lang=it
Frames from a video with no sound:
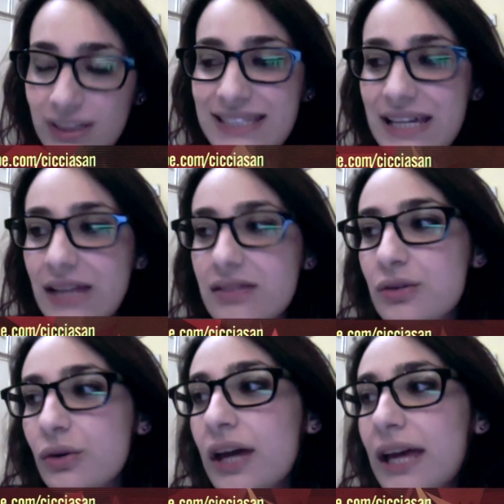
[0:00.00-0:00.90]

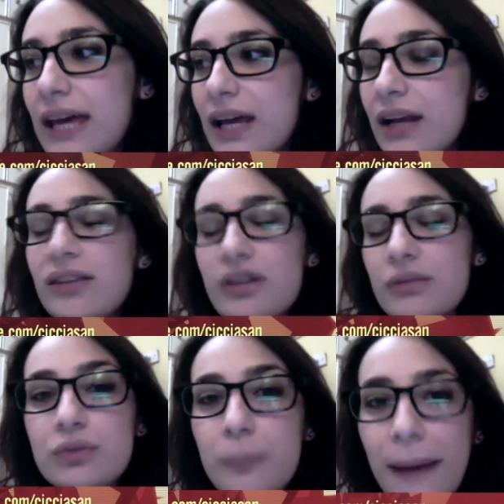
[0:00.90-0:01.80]
senso le trovo
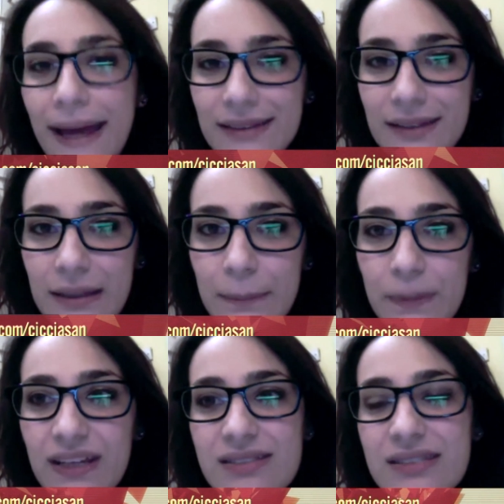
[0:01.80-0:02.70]
stupende
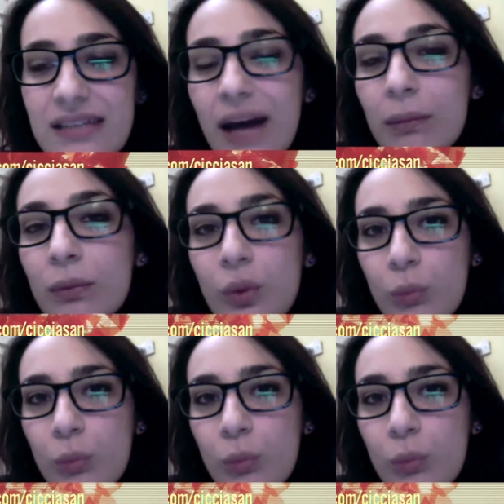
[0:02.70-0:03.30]
perché siamo